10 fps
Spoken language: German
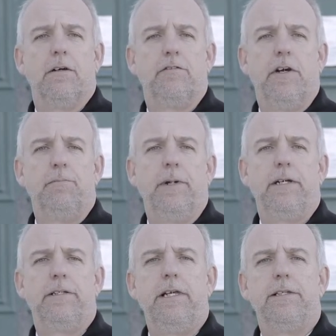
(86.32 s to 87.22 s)
wenn
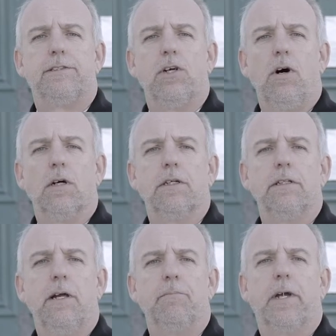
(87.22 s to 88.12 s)
mich die
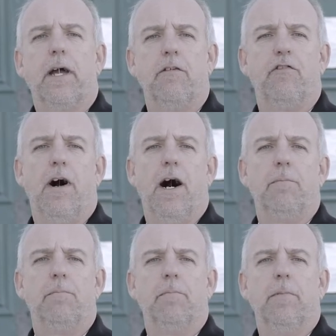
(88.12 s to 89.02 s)
Sorgen im Griff
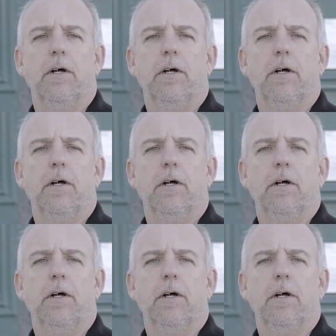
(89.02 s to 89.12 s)
haben?